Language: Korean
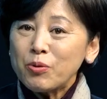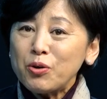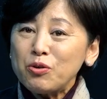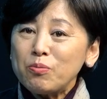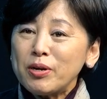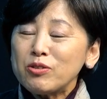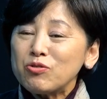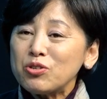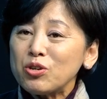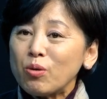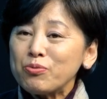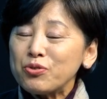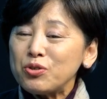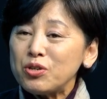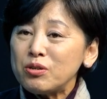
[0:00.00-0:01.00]
별로 매출이
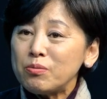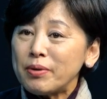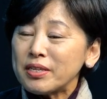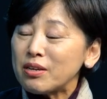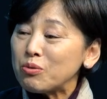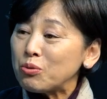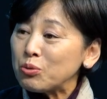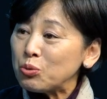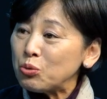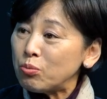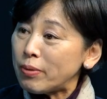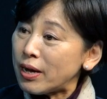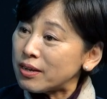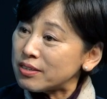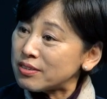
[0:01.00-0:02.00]
없을 만한 곳도
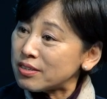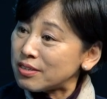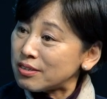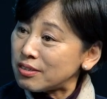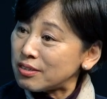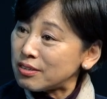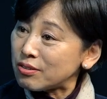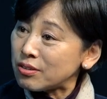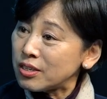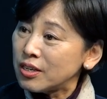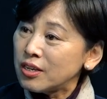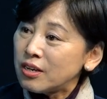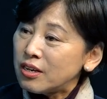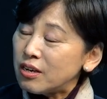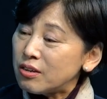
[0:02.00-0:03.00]
막 이제 그
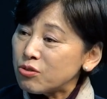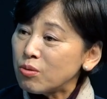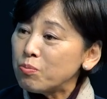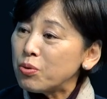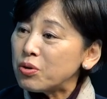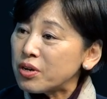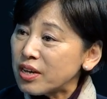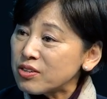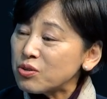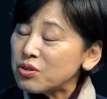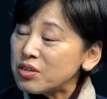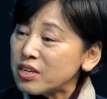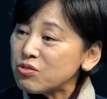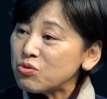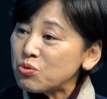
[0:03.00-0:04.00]
어, 점포를
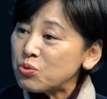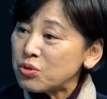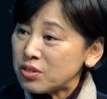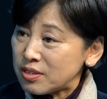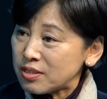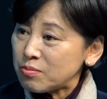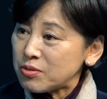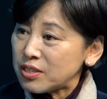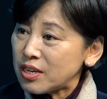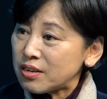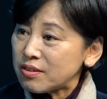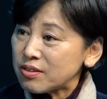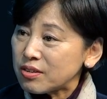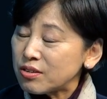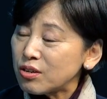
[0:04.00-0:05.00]
개설을 해주고 있습니다.
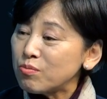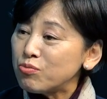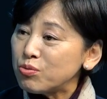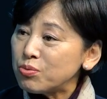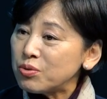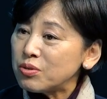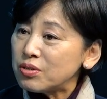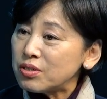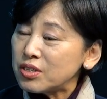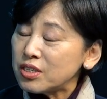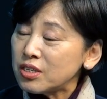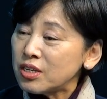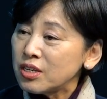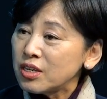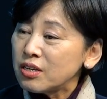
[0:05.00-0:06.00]
그래서 그 그런
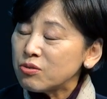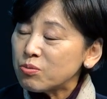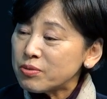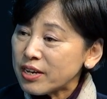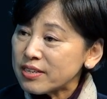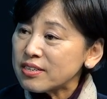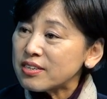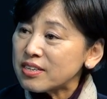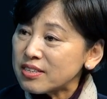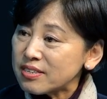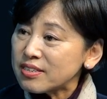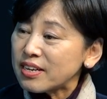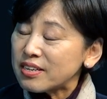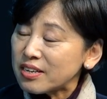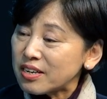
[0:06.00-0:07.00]
부분들이 좀 자제가
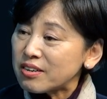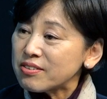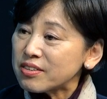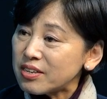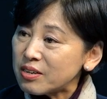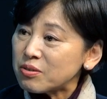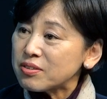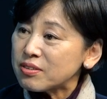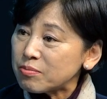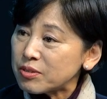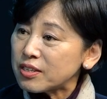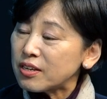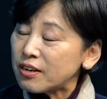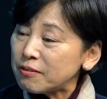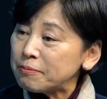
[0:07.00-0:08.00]
되지 않을까라고 생각하고
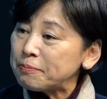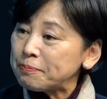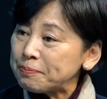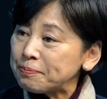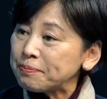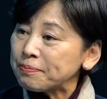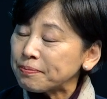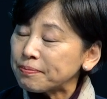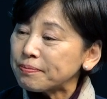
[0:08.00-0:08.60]
있습니다. 음.